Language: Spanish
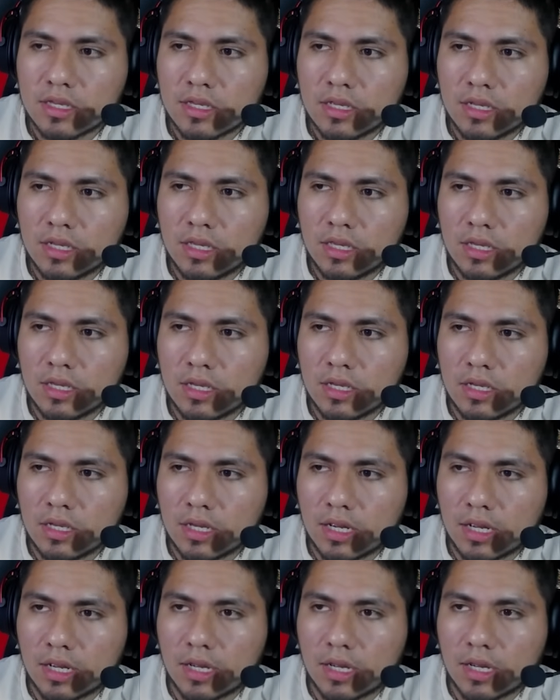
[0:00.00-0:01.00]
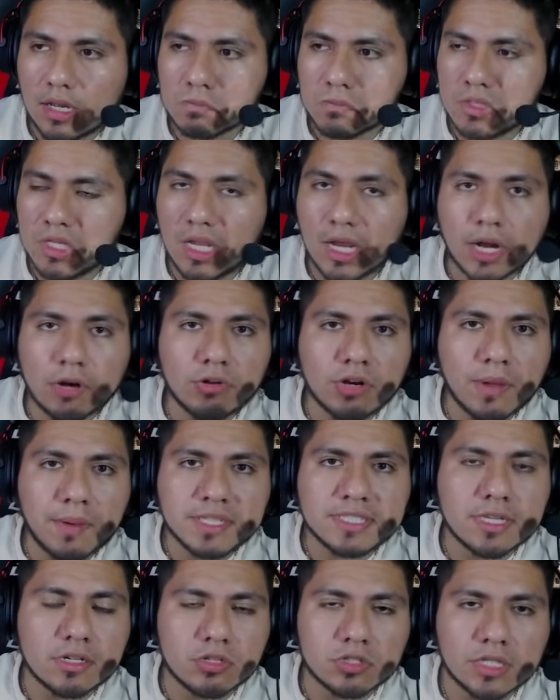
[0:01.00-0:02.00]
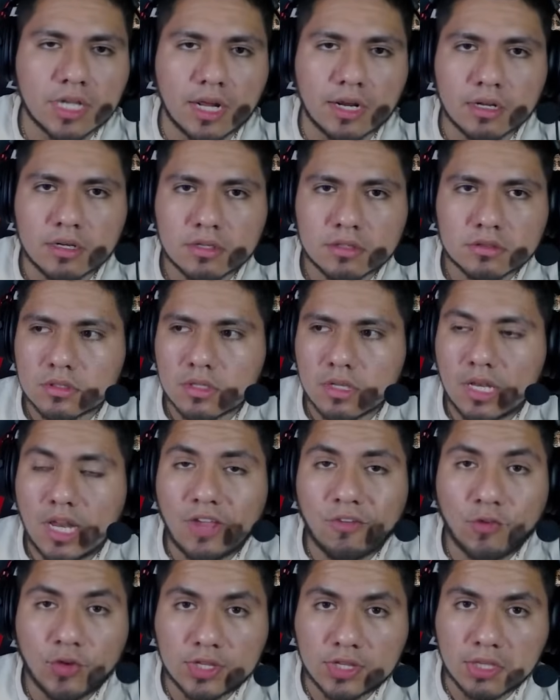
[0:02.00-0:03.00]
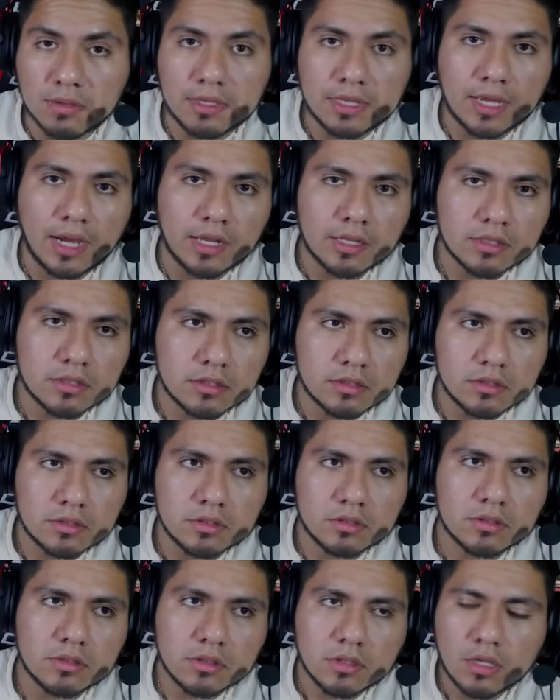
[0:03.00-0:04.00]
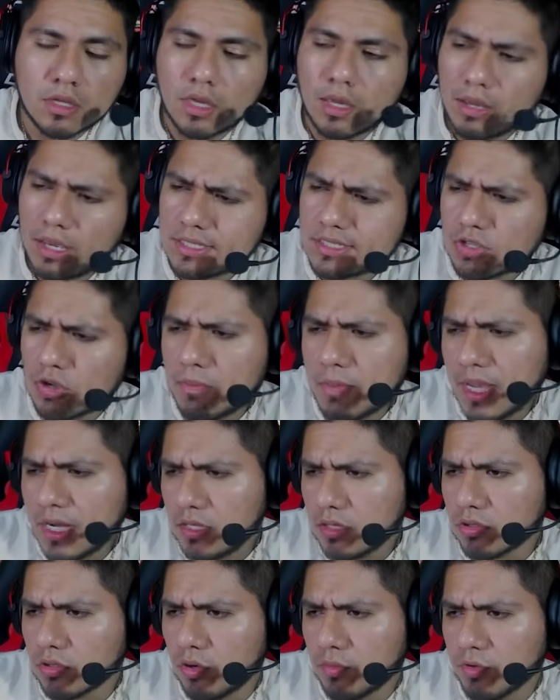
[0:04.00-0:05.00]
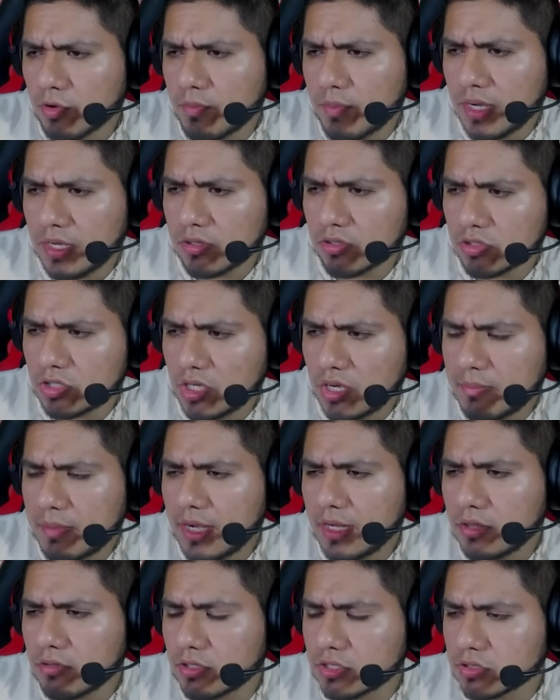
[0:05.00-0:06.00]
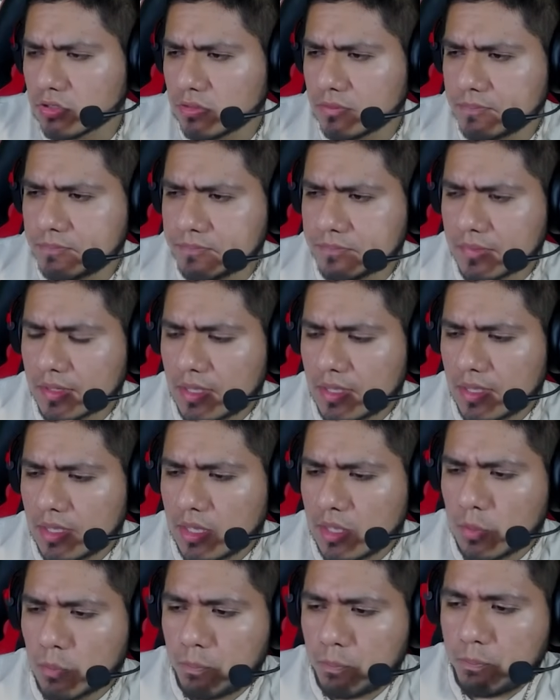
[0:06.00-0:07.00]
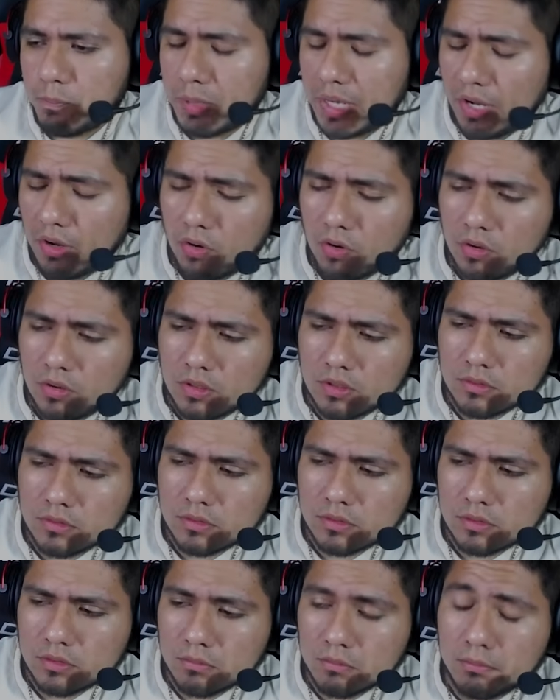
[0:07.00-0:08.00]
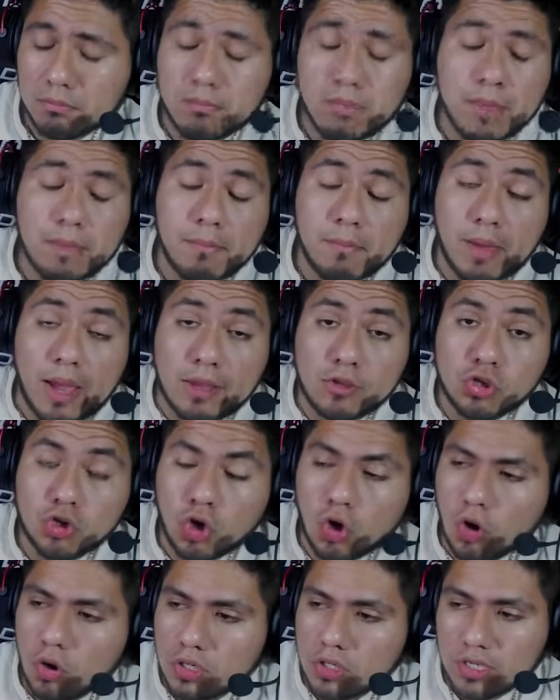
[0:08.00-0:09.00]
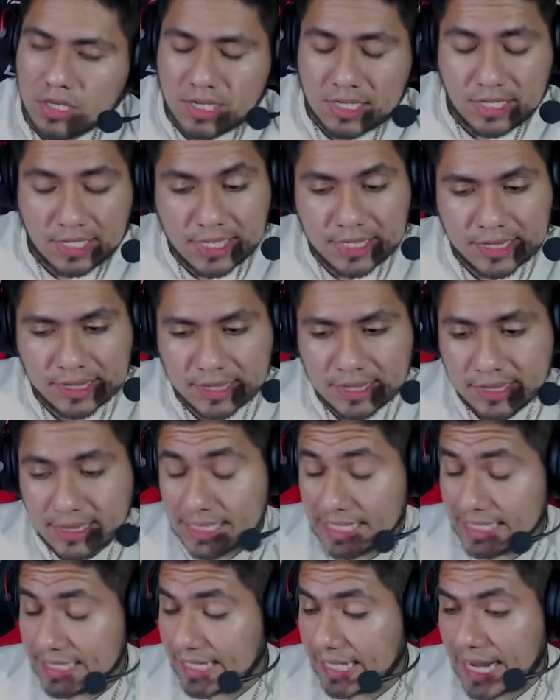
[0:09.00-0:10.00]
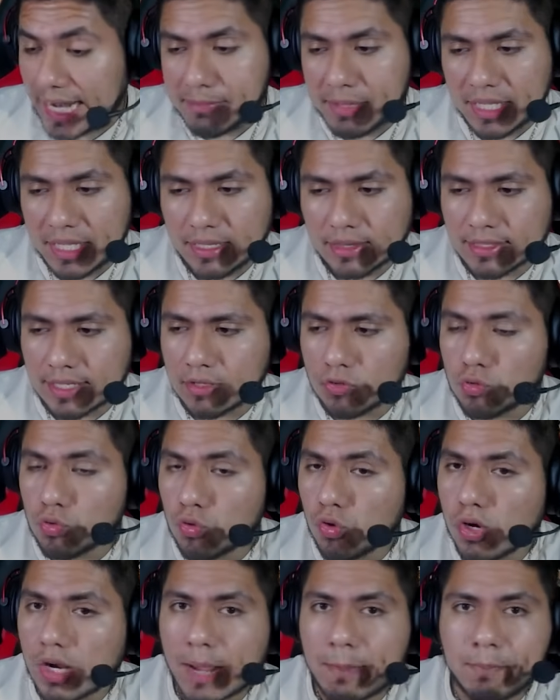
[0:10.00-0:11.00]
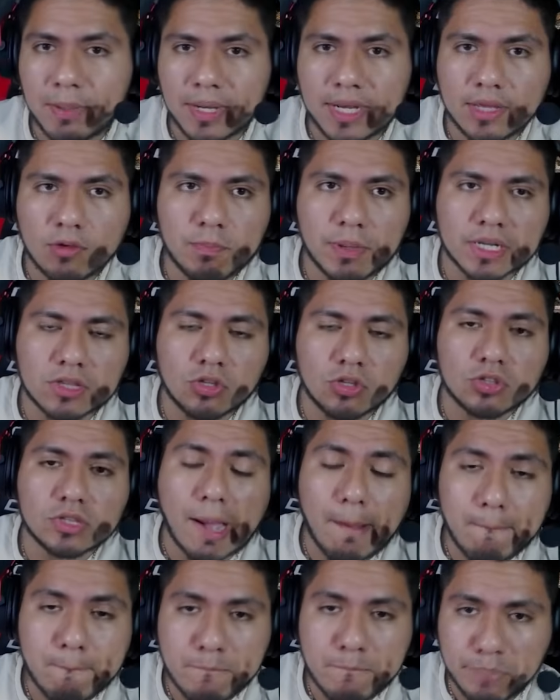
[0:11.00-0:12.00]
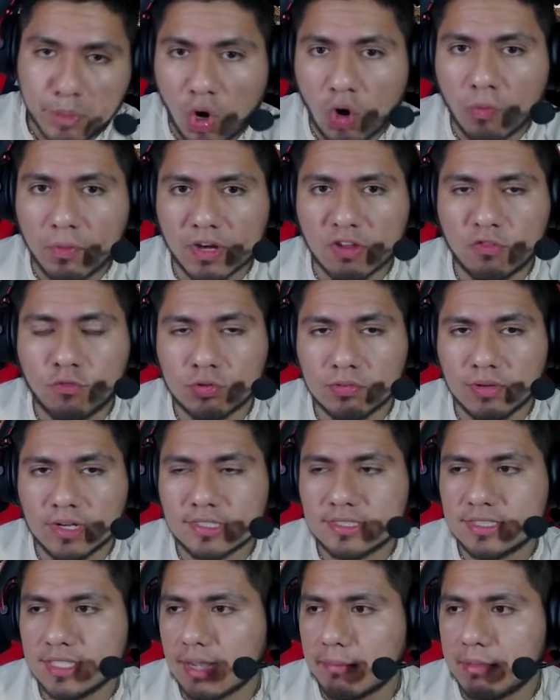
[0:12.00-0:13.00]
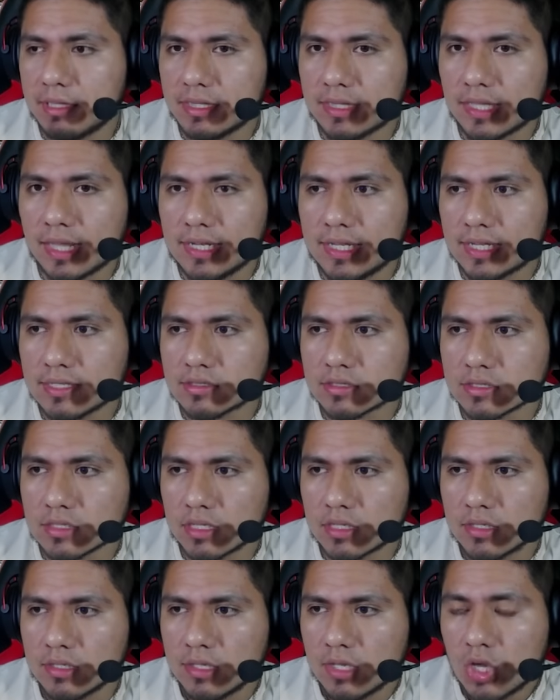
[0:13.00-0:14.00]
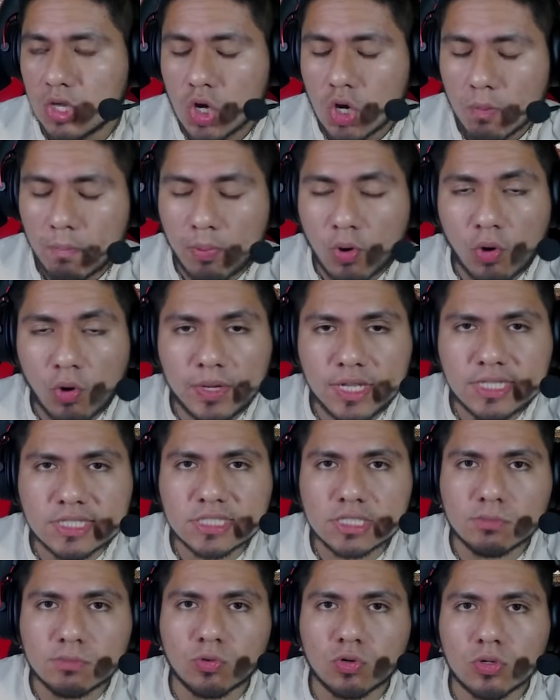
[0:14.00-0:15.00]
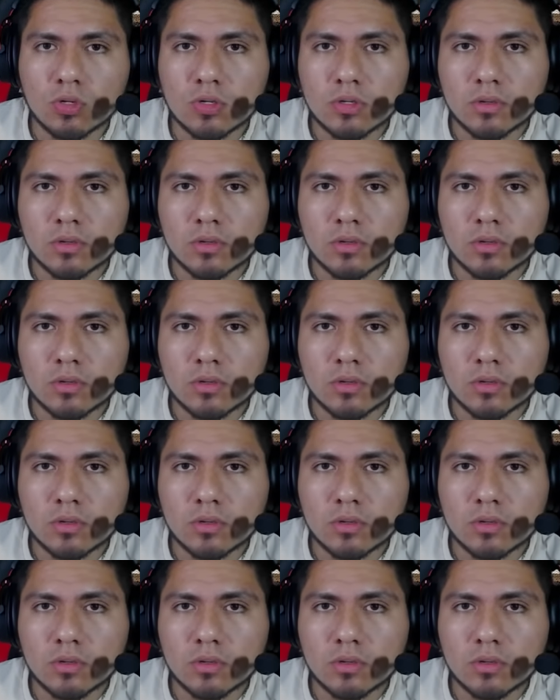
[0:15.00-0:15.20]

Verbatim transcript: eh, llegar una vez y anotar. La efectividad. Eso es mérito, obvio, es mérito. Tiene mérito eso. Pero yo literalmente nunca esperé un partido tan pobre futbolísticamente de Alianza. Pobrísimo.